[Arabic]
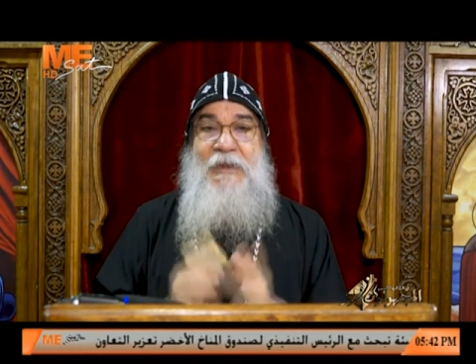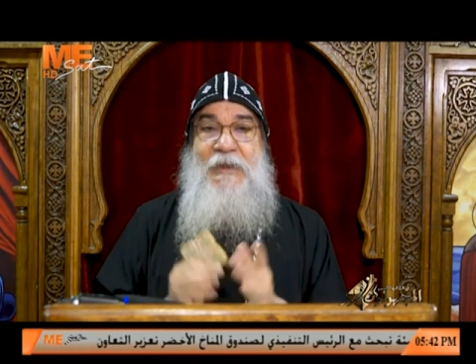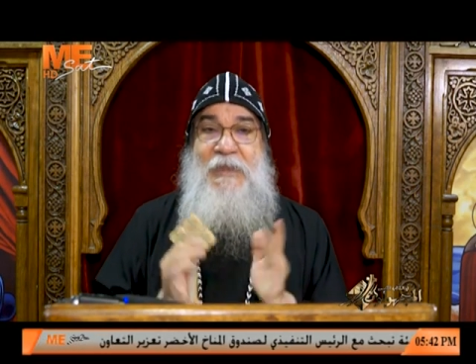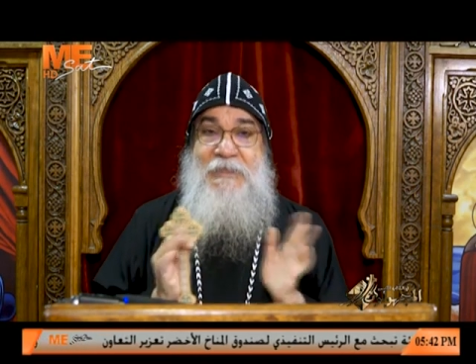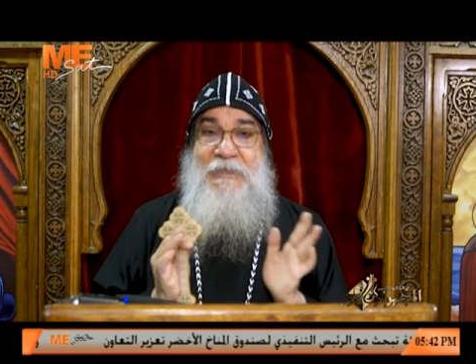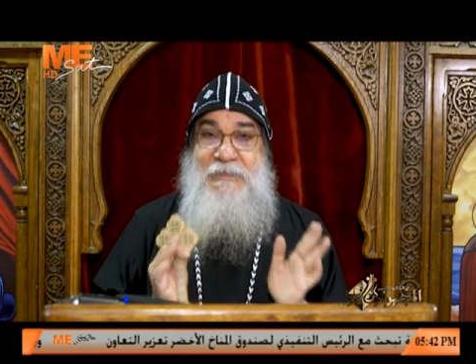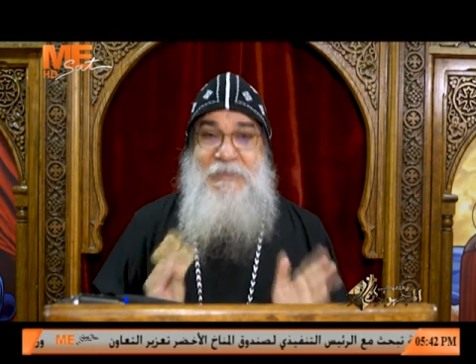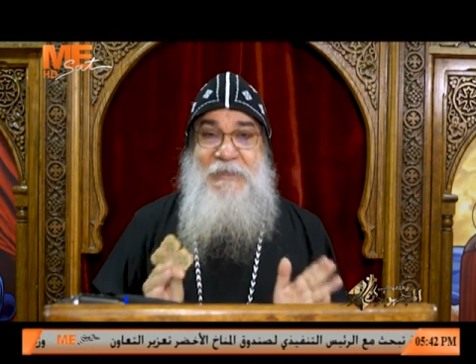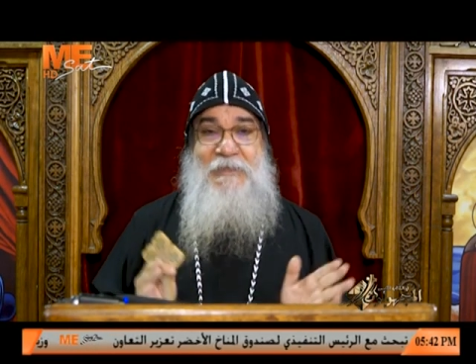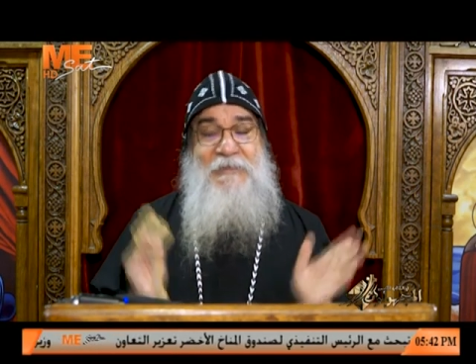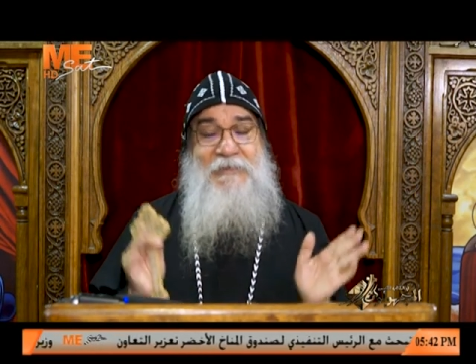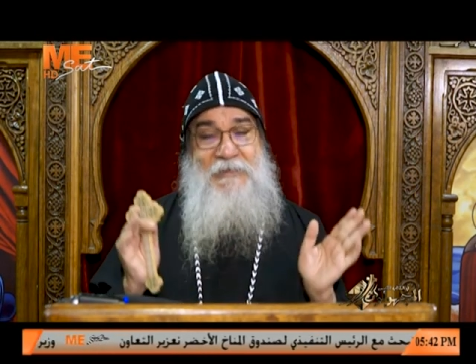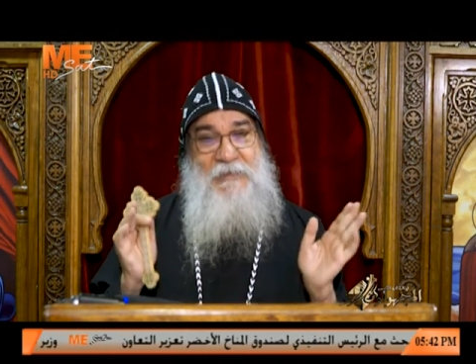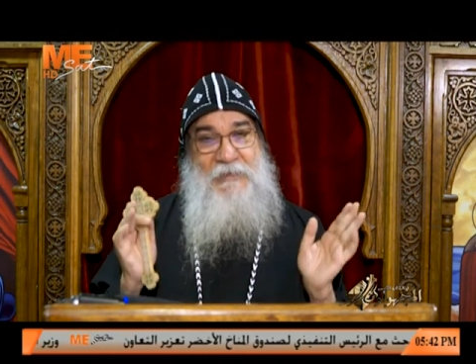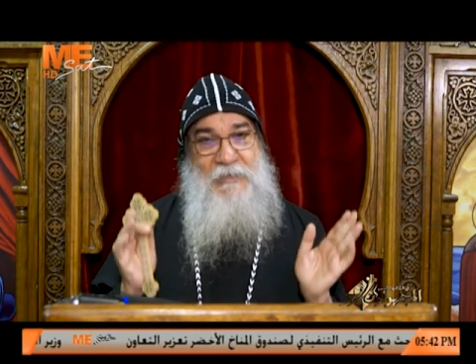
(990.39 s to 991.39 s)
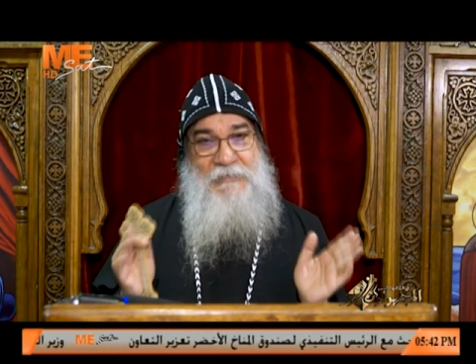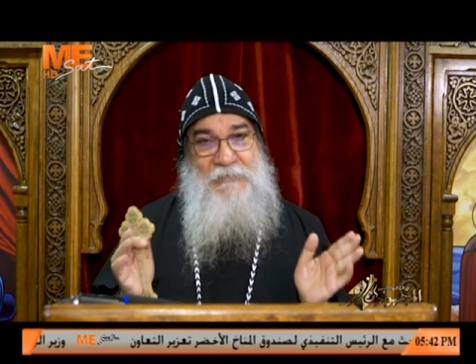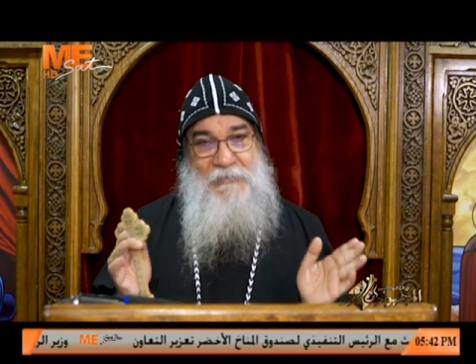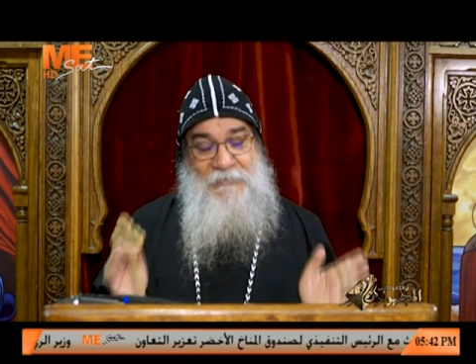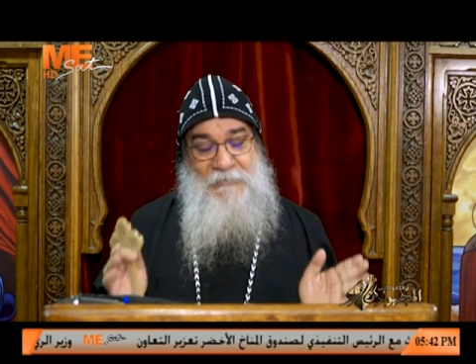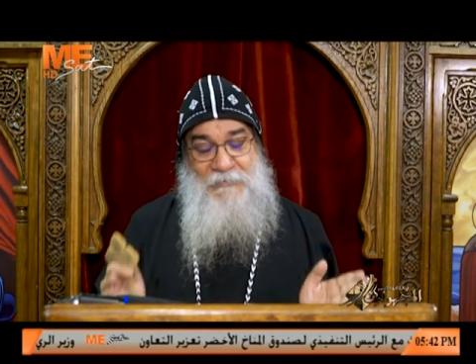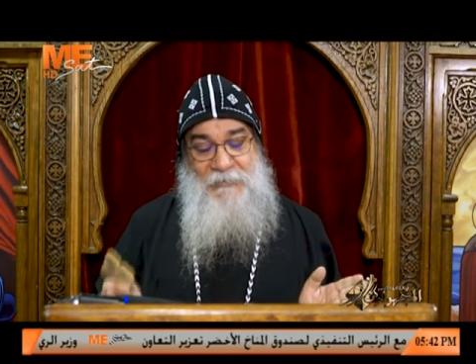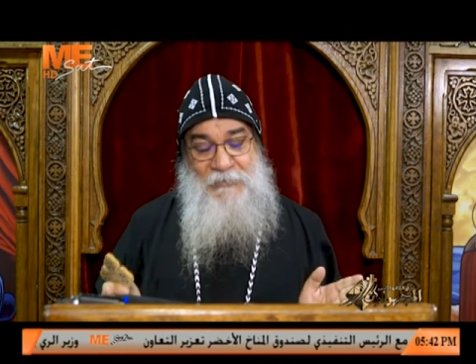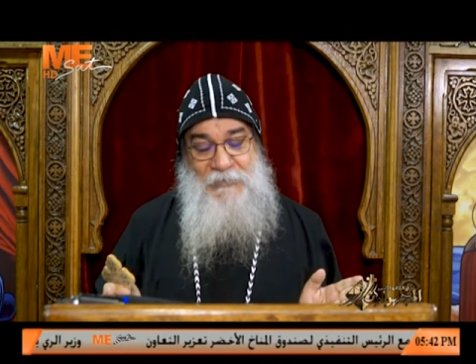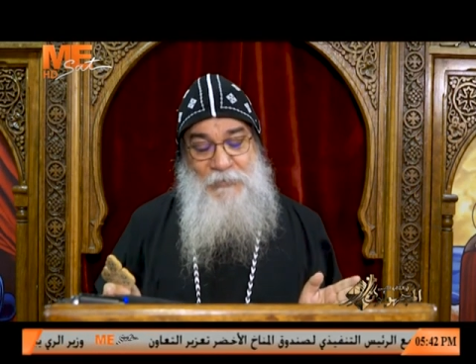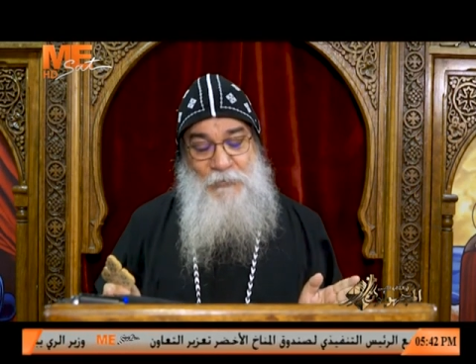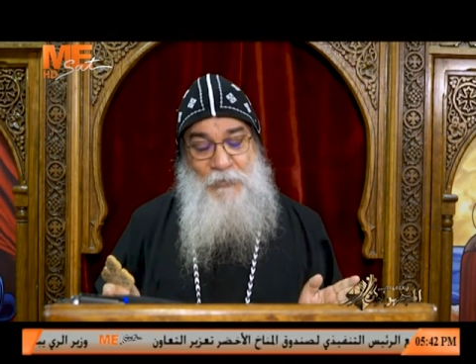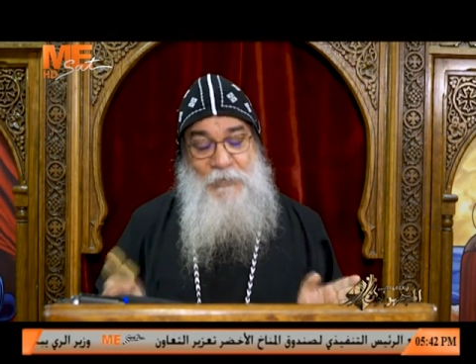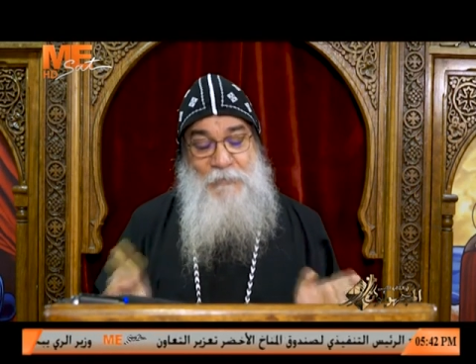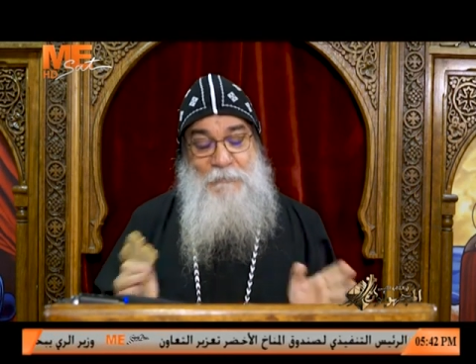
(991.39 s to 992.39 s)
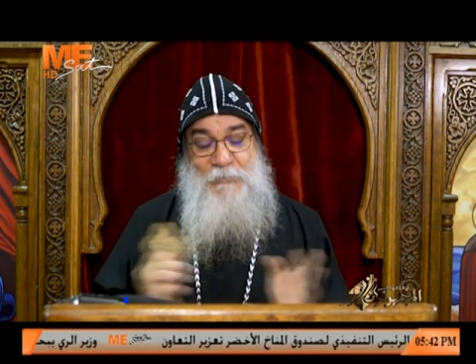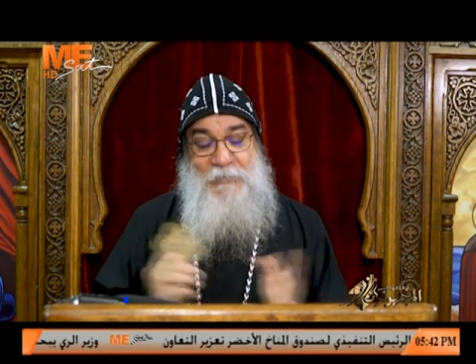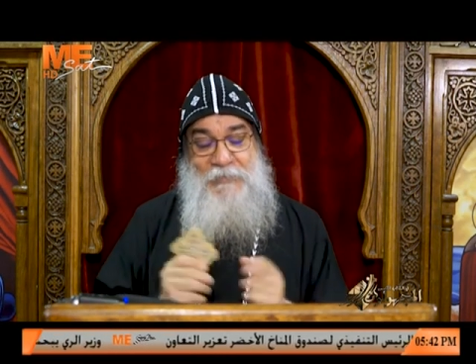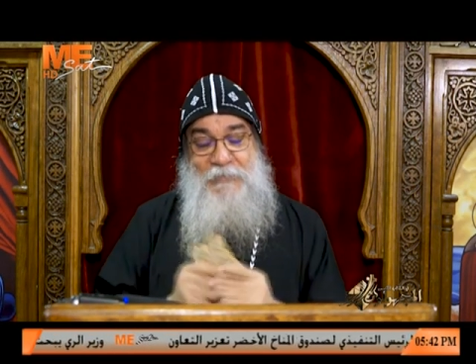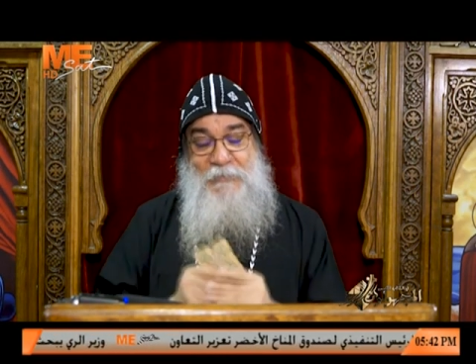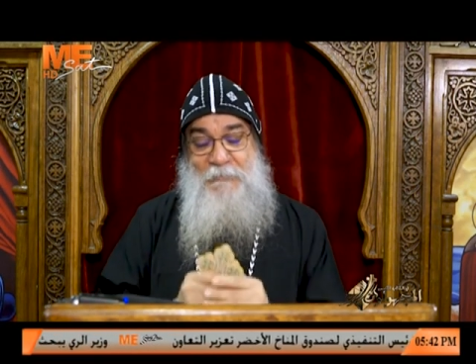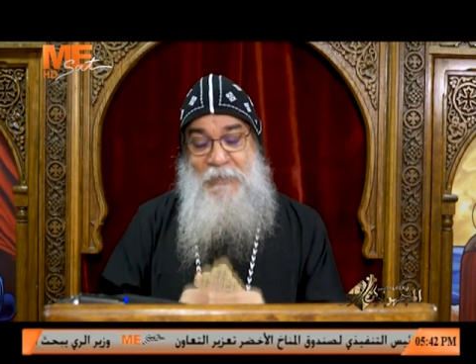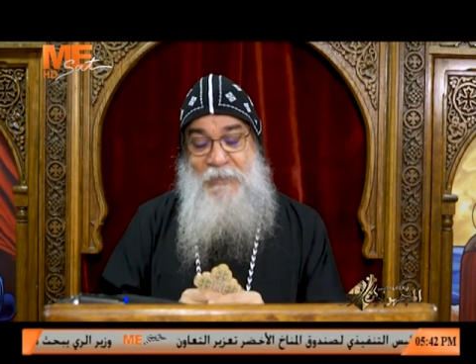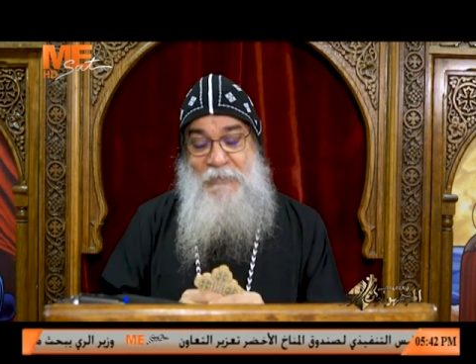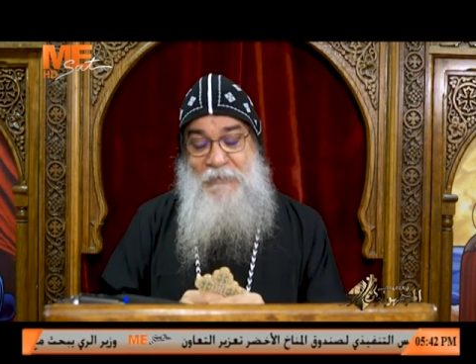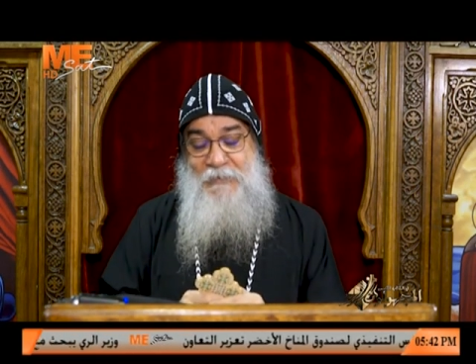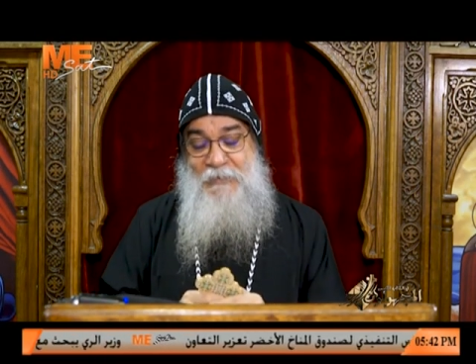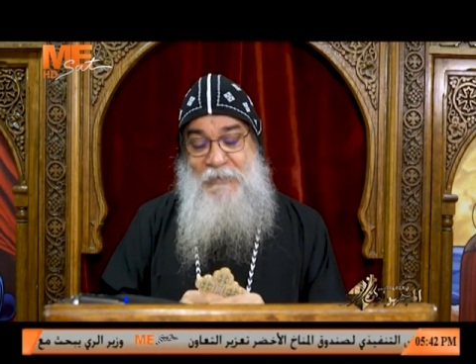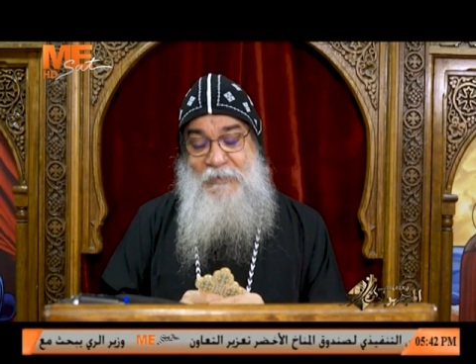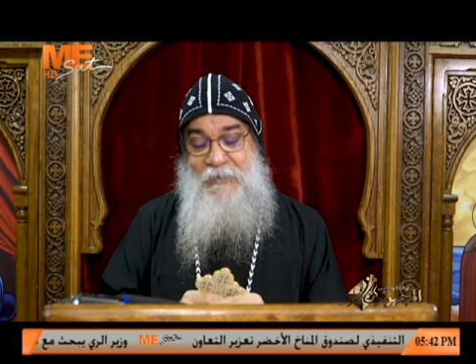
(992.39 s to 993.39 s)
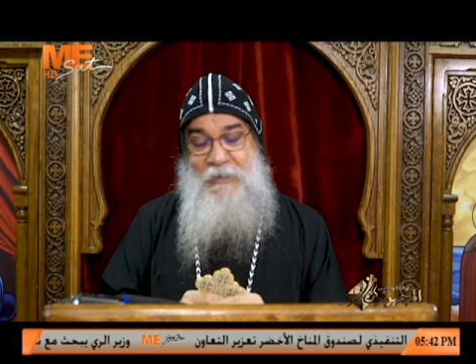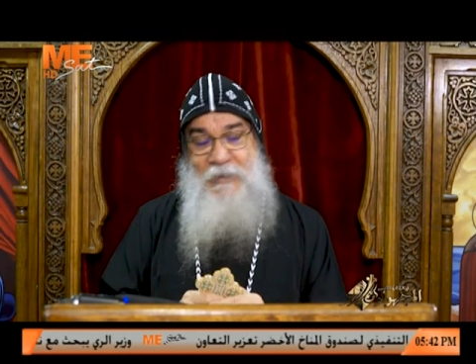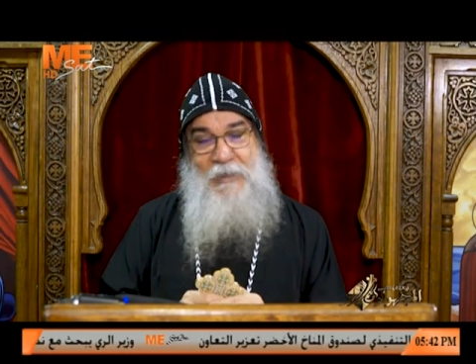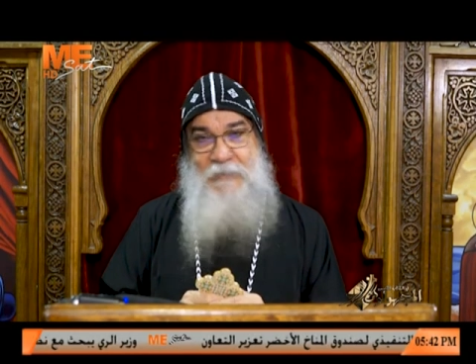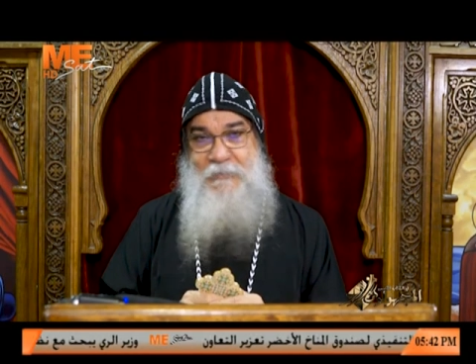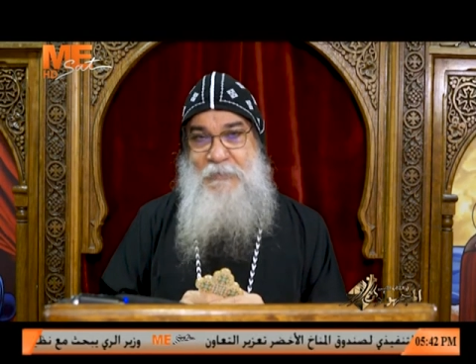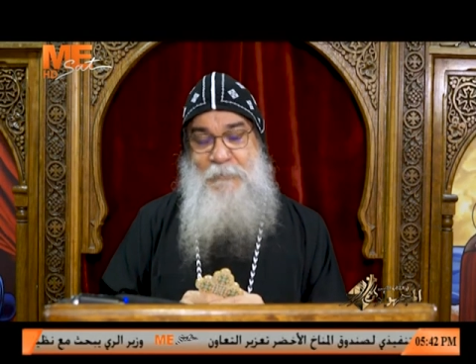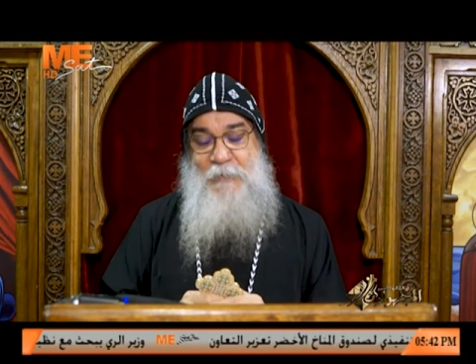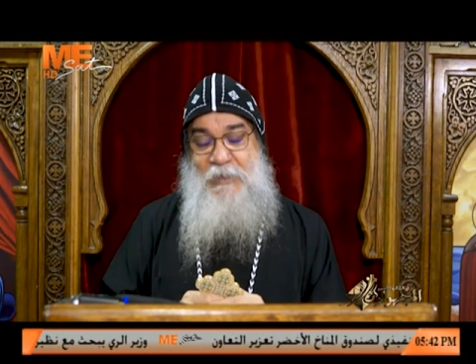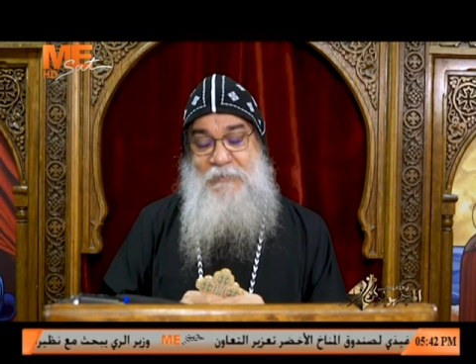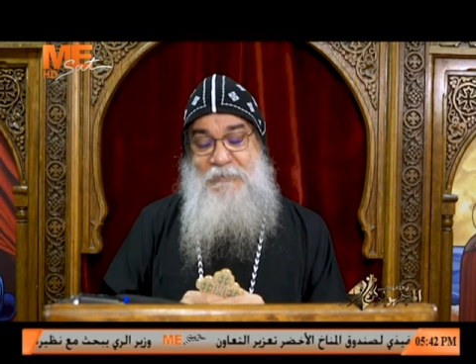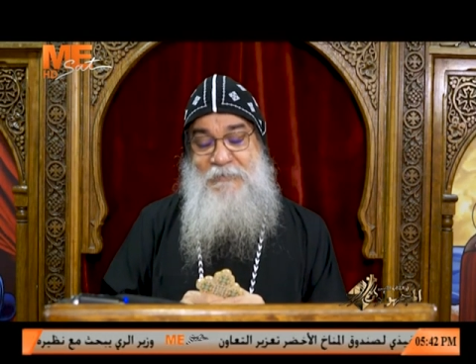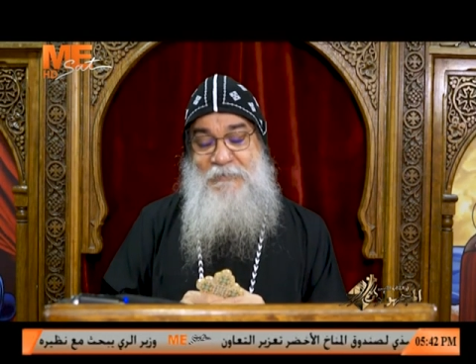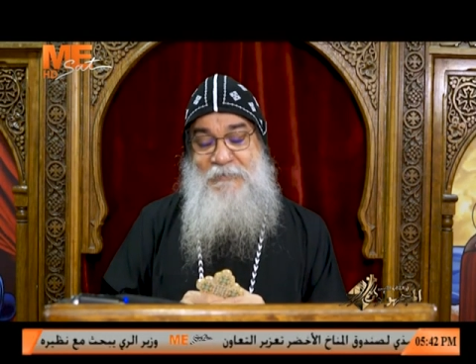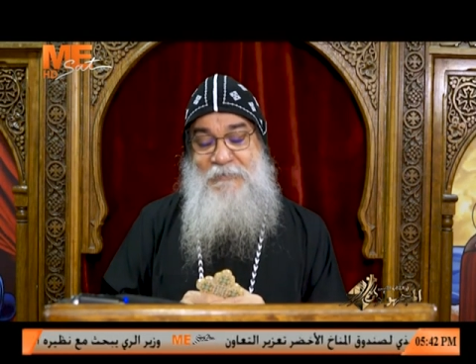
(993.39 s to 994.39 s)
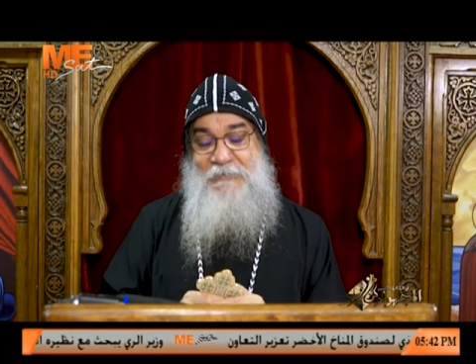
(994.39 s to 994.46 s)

ليس لأن الله يحب الدماء لا طبعا